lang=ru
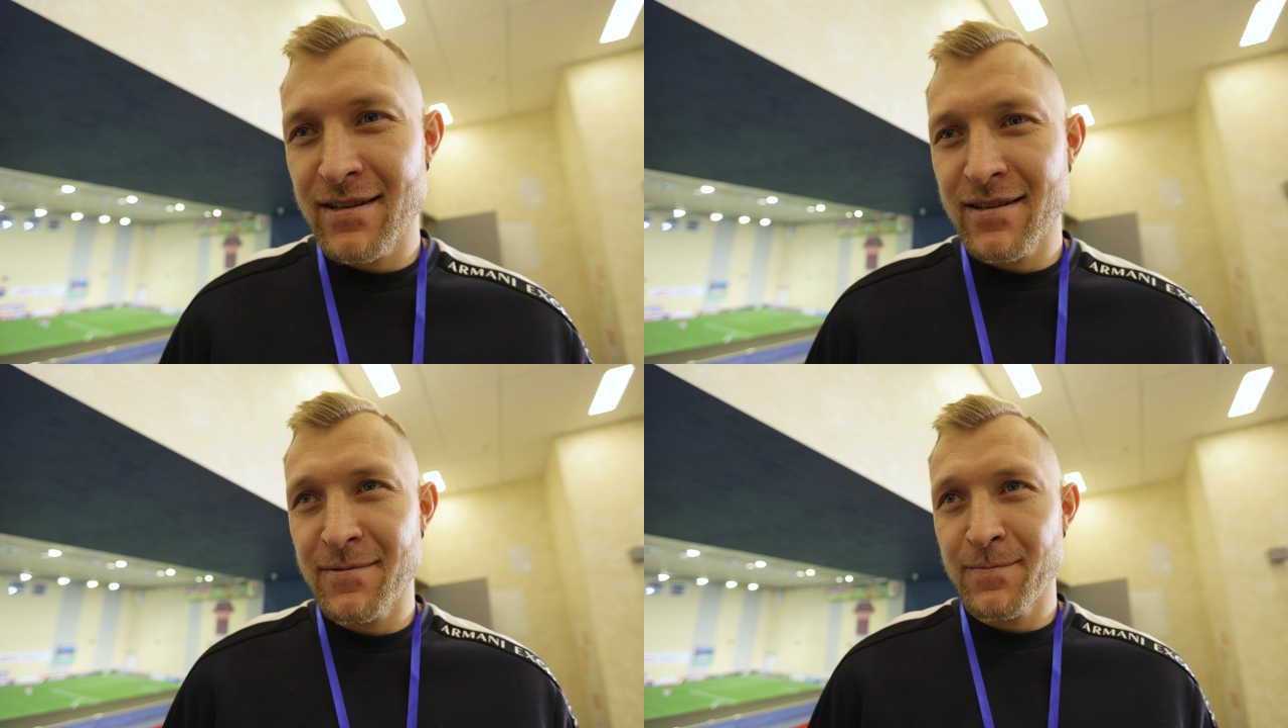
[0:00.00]

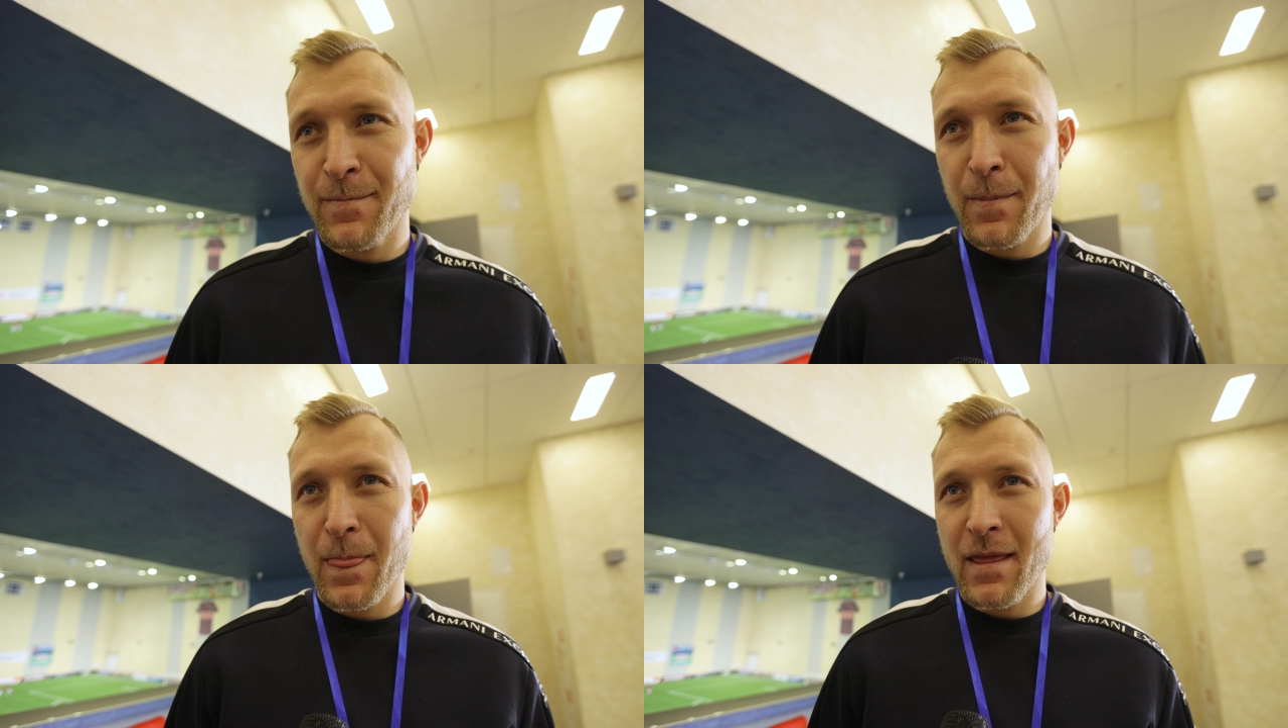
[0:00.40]
э,
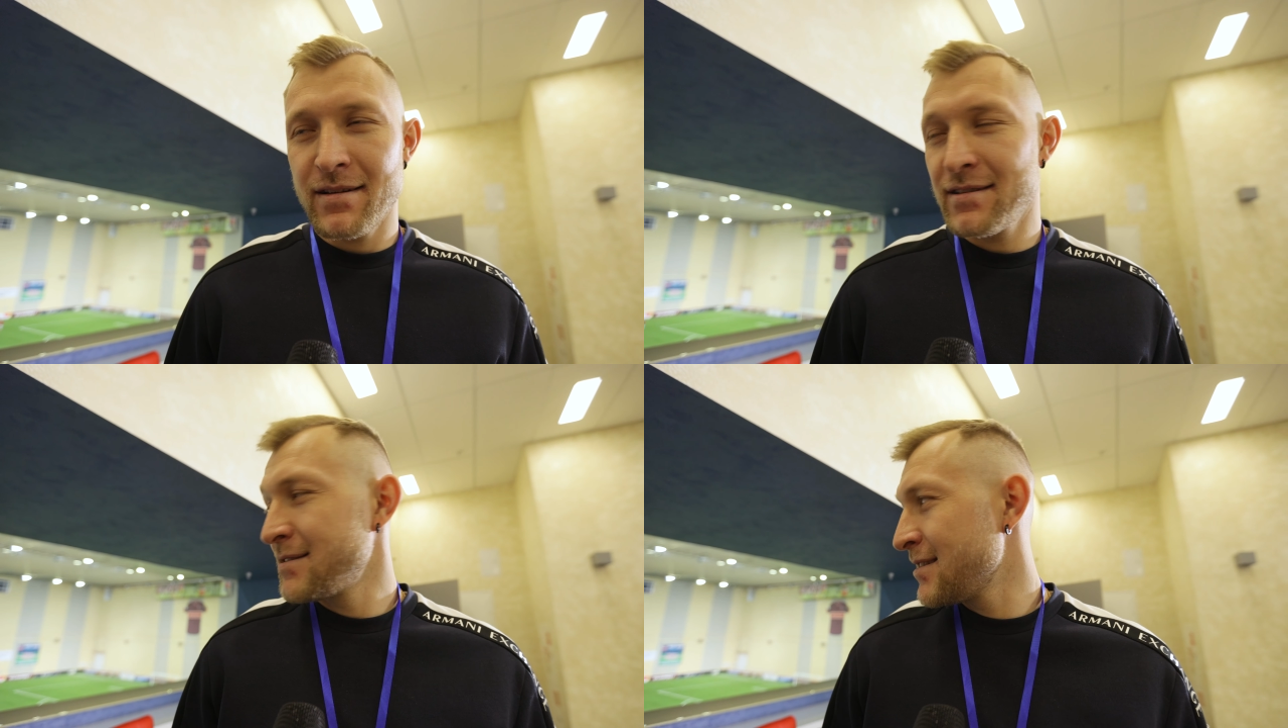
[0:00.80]

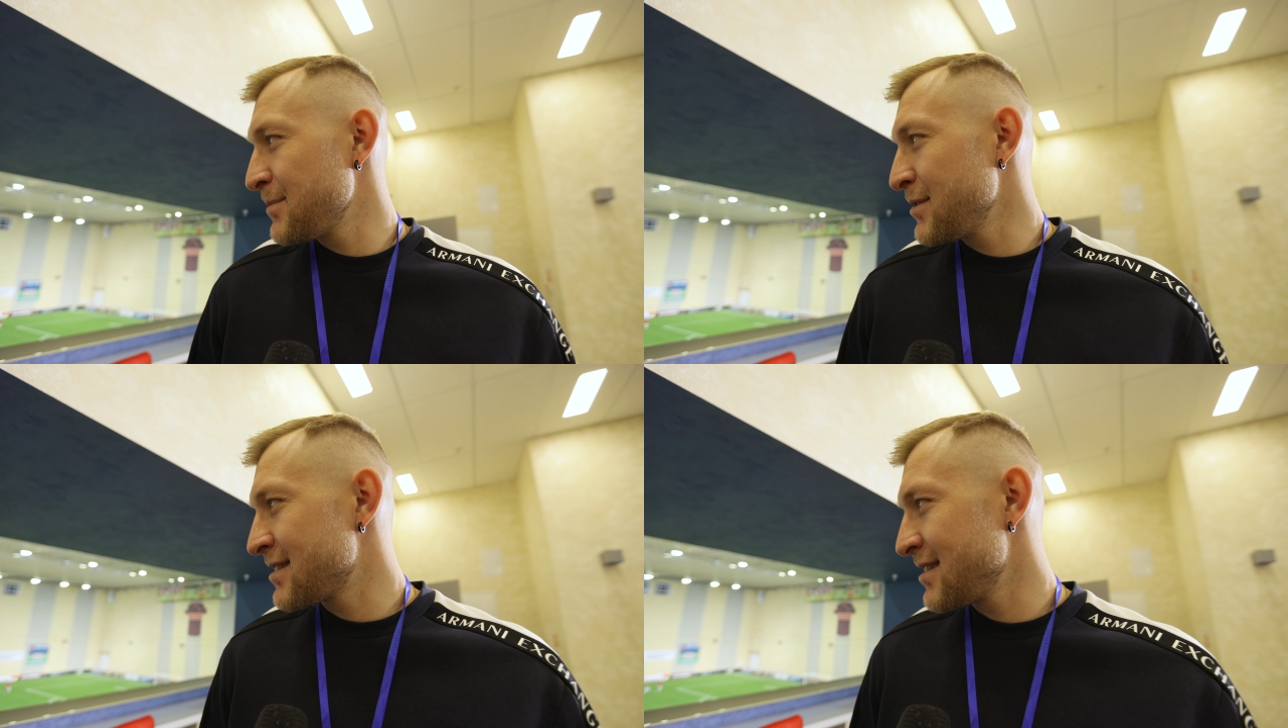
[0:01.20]

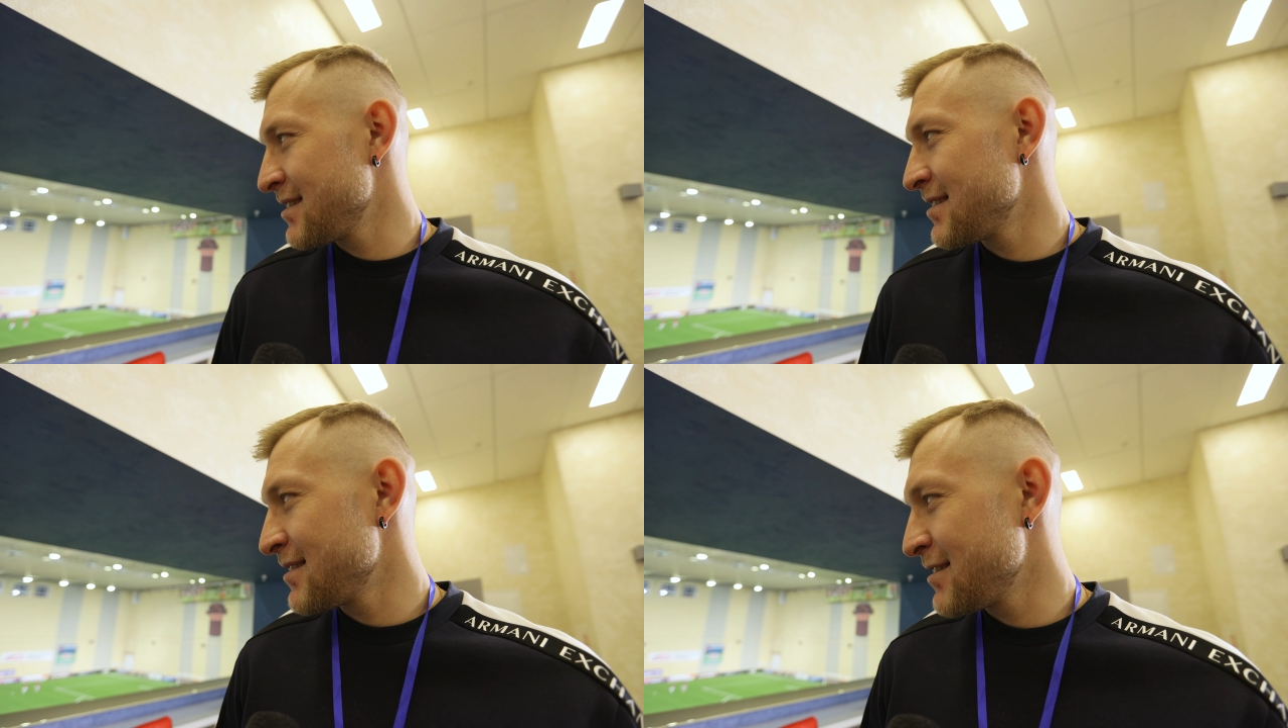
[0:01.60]

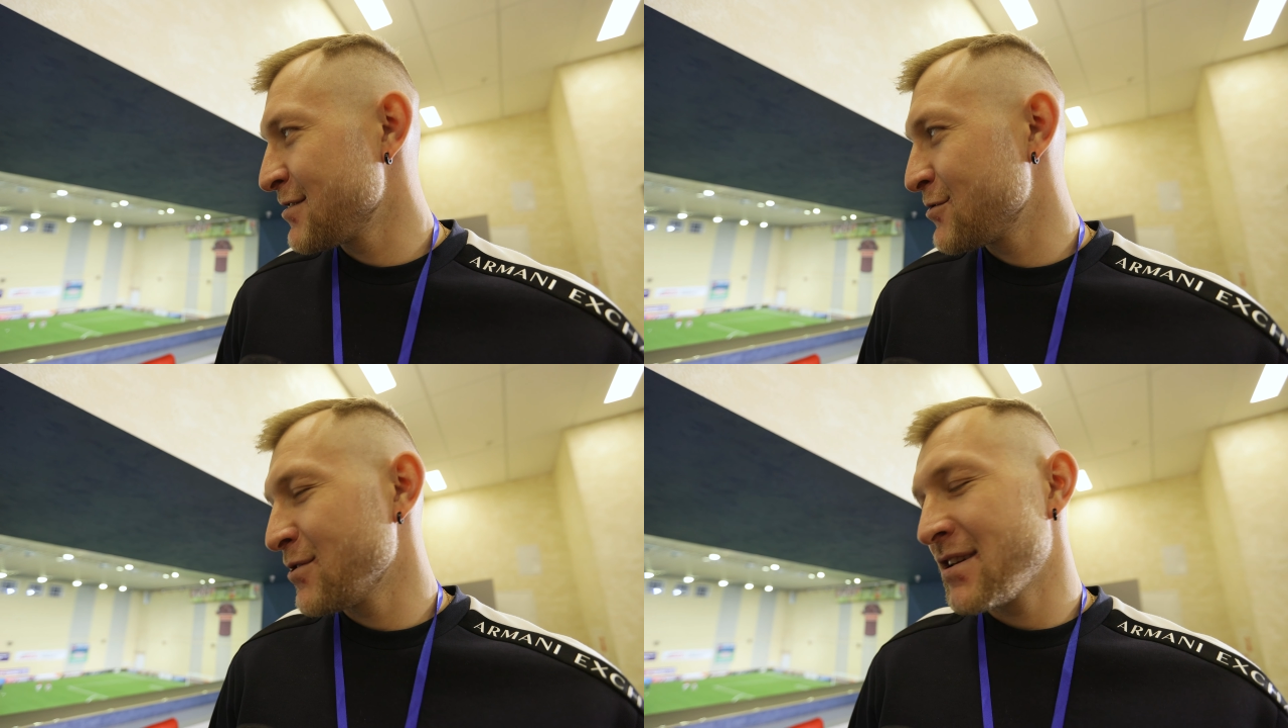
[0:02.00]
добиться
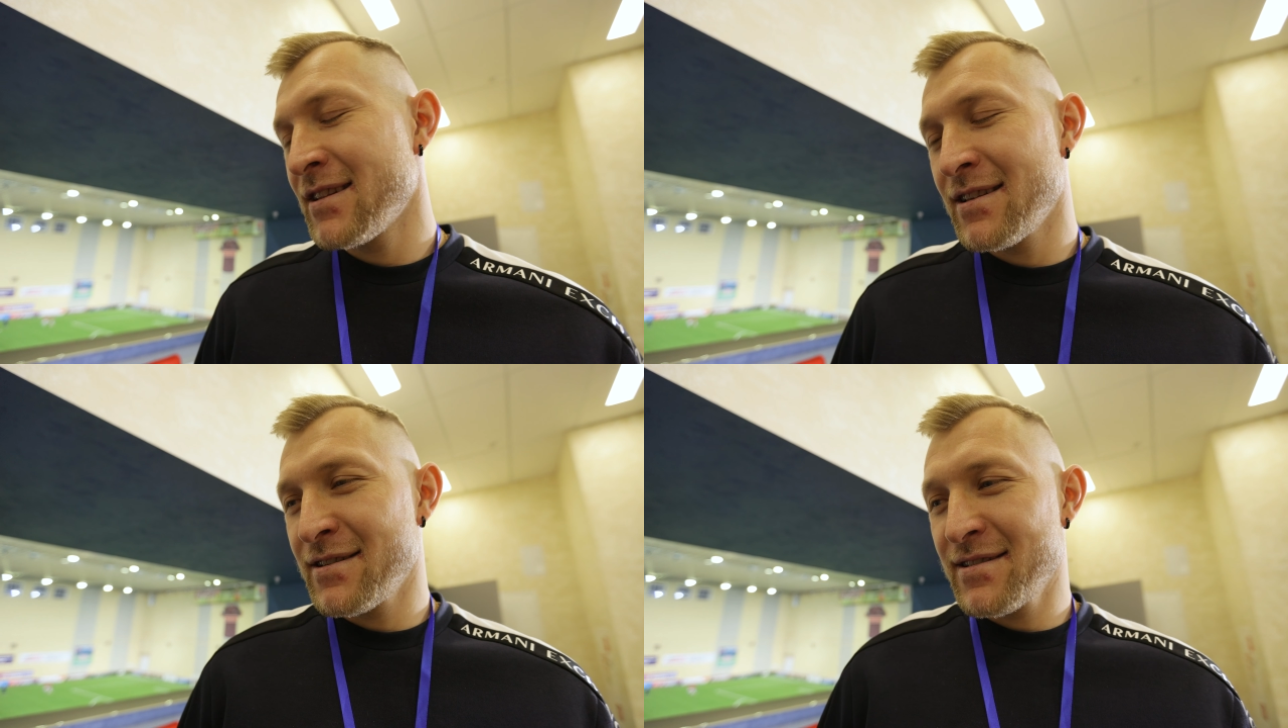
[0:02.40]

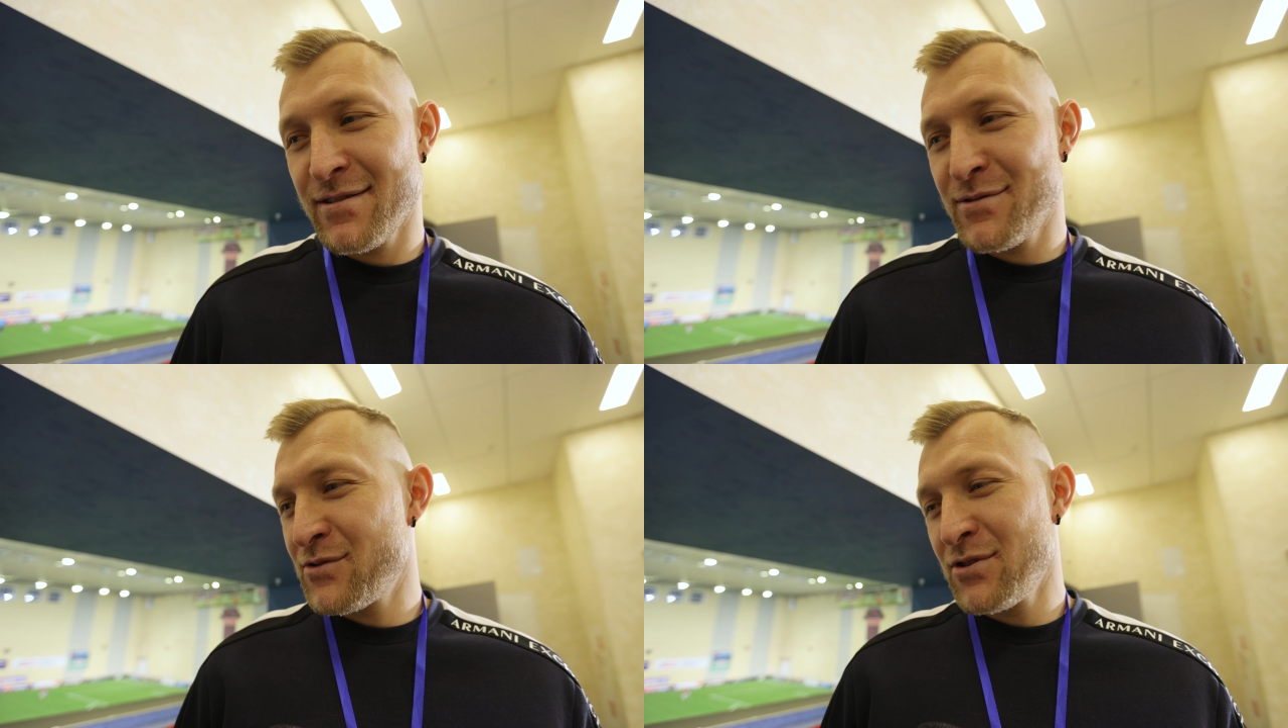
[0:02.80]
результата
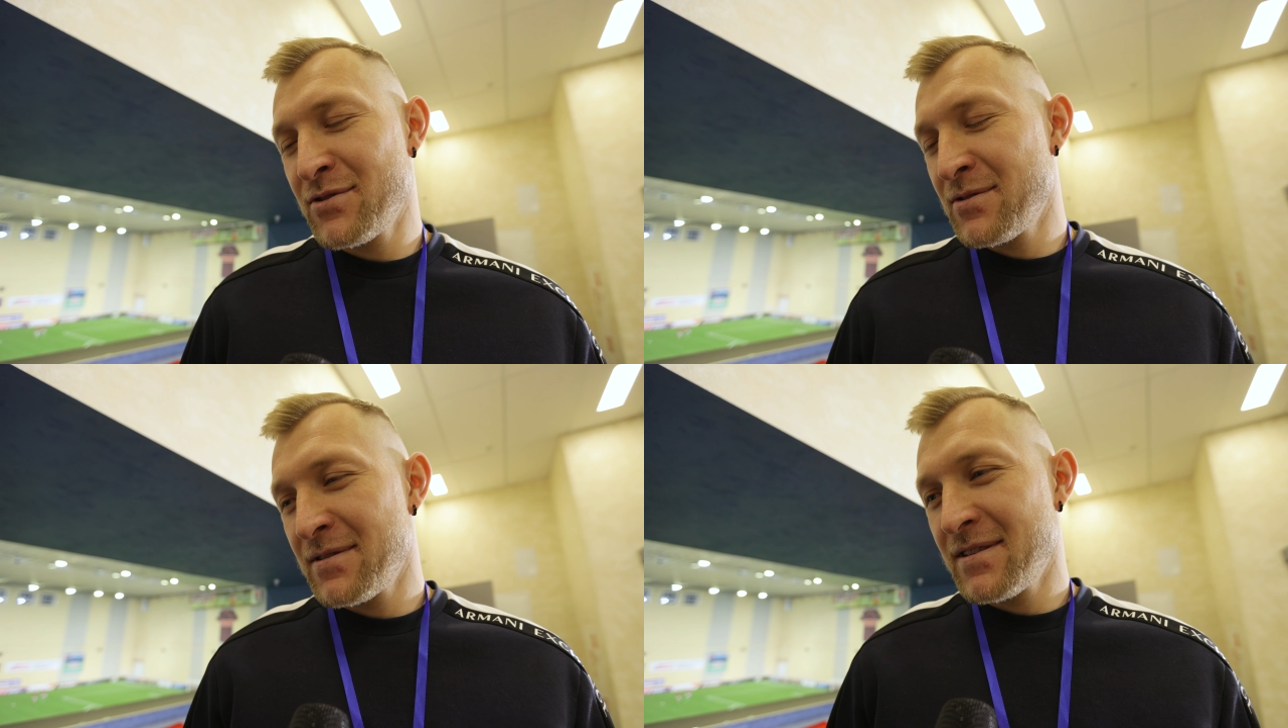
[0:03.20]
и
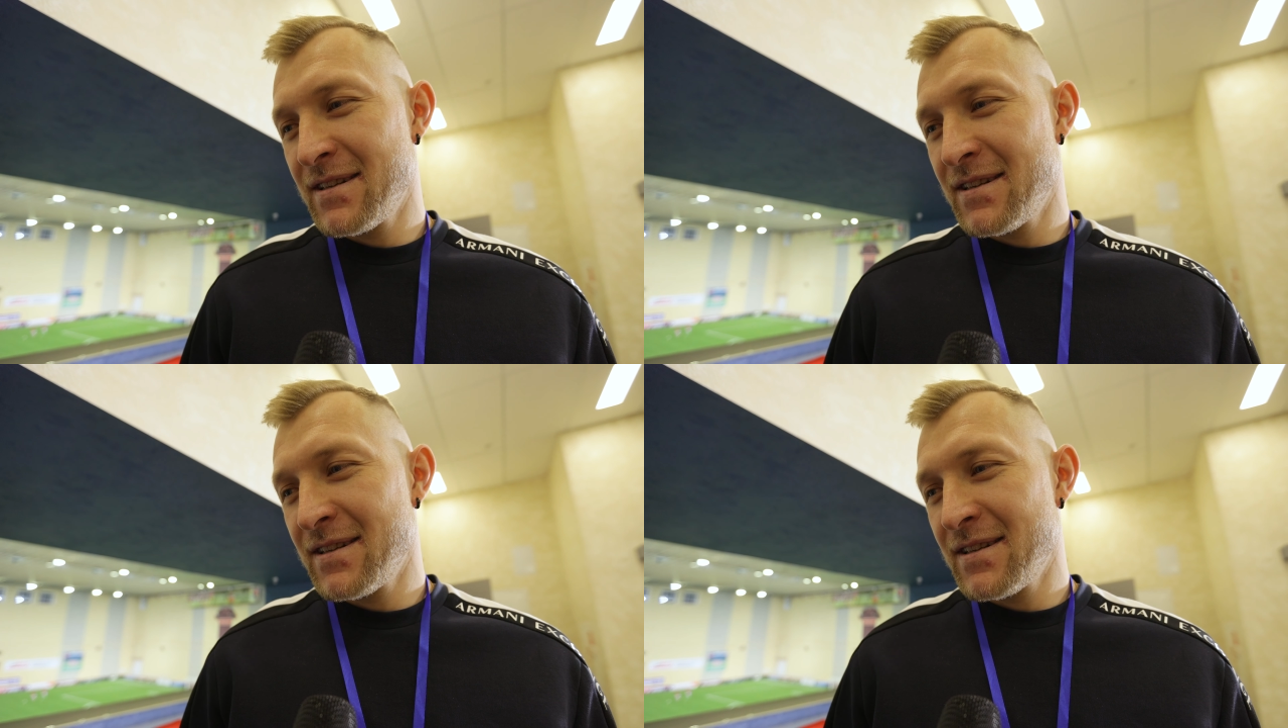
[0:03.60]
все.